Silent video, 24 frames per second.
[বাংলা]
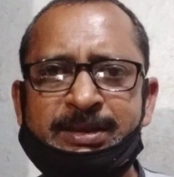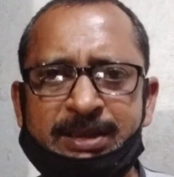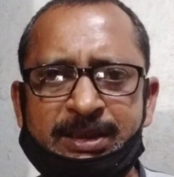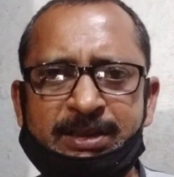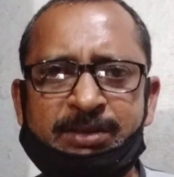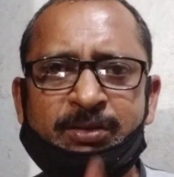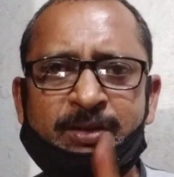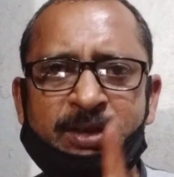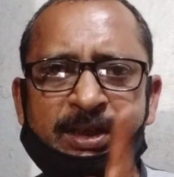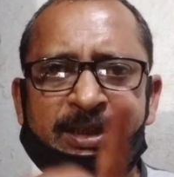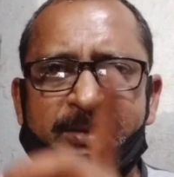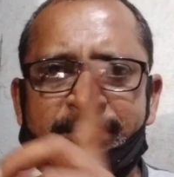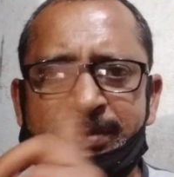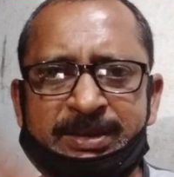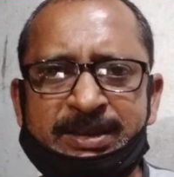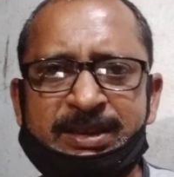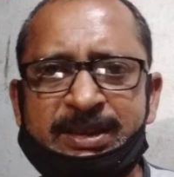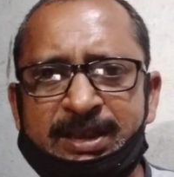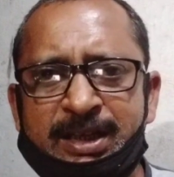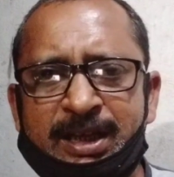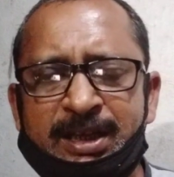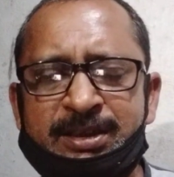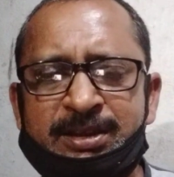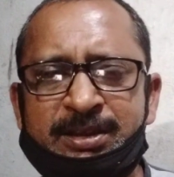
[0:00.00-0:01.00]
সেটা অনেক
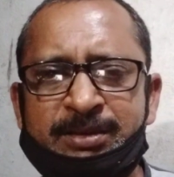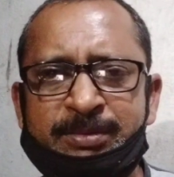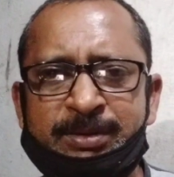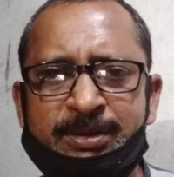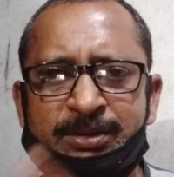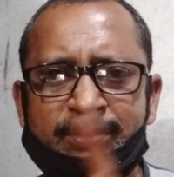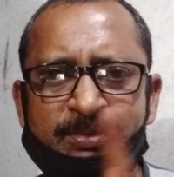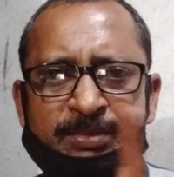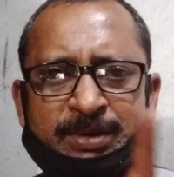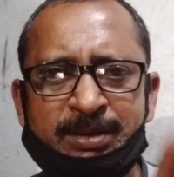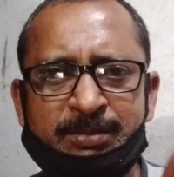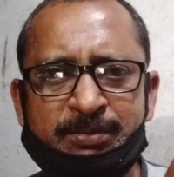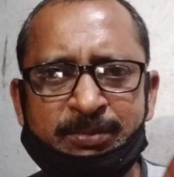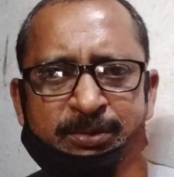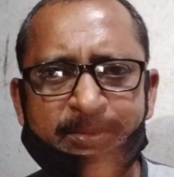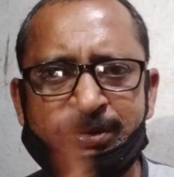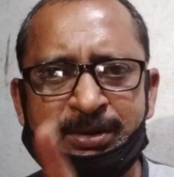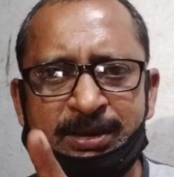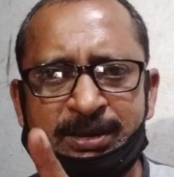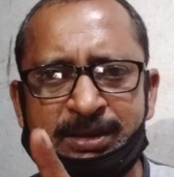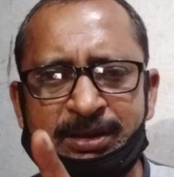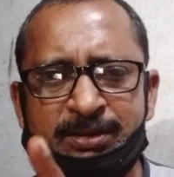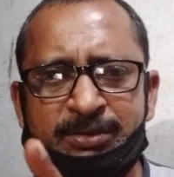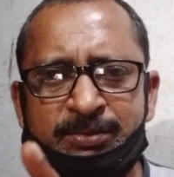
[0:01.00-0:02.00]
বেশি কাজ হবে তোমার
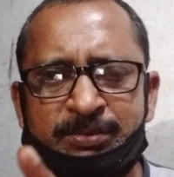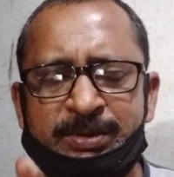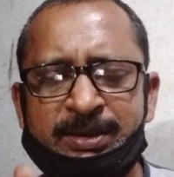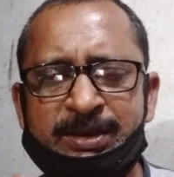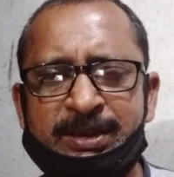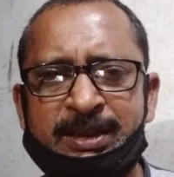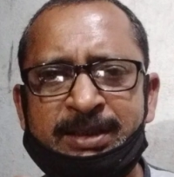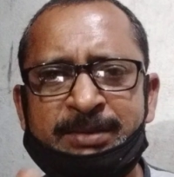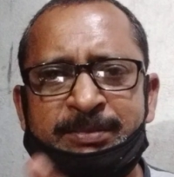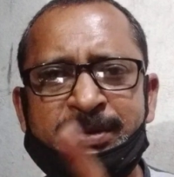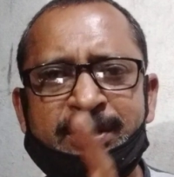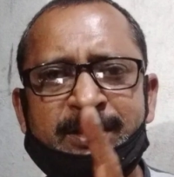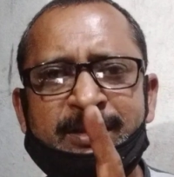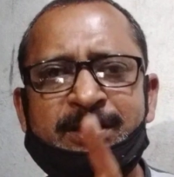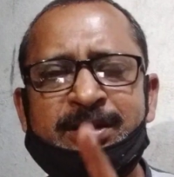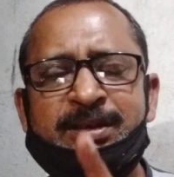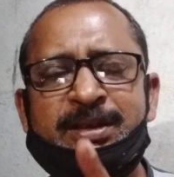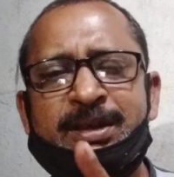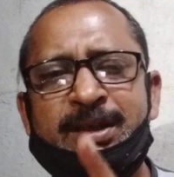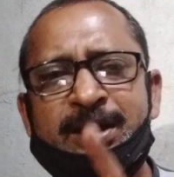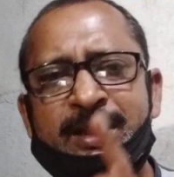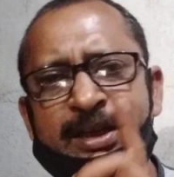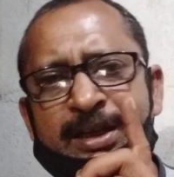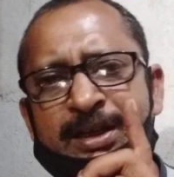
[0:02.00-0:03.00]
বুদ্ধিতে তুমি দেখবে
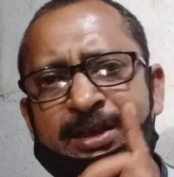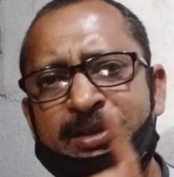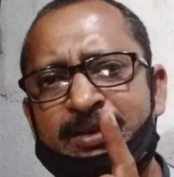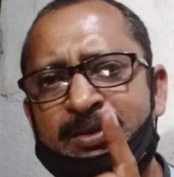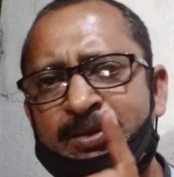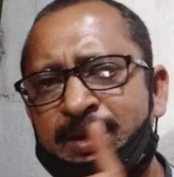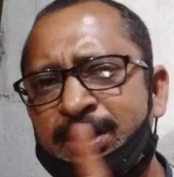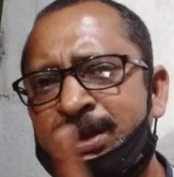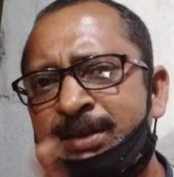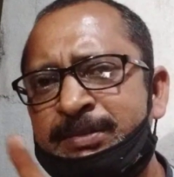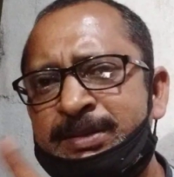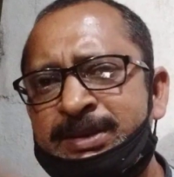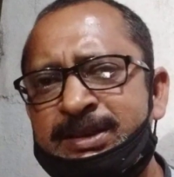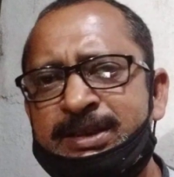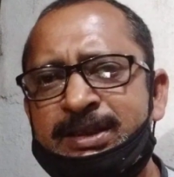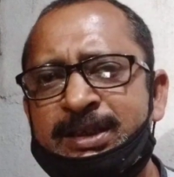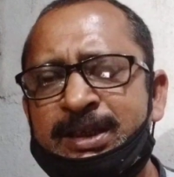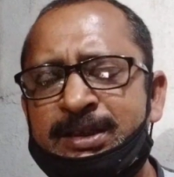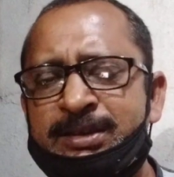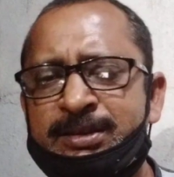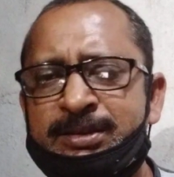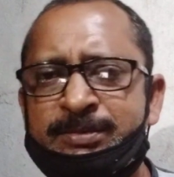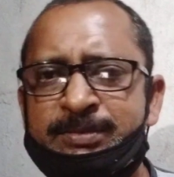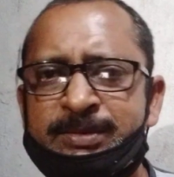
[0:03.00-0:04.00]
এটাই অনেক বেশি
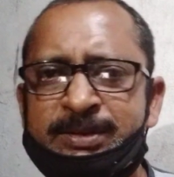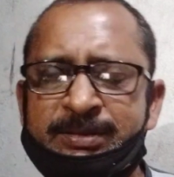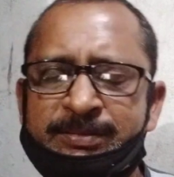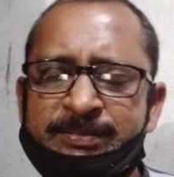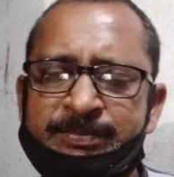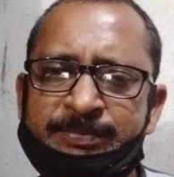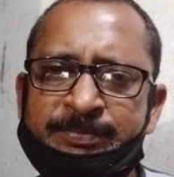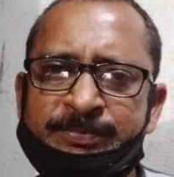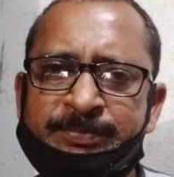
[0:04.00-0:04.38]
কাজ হবে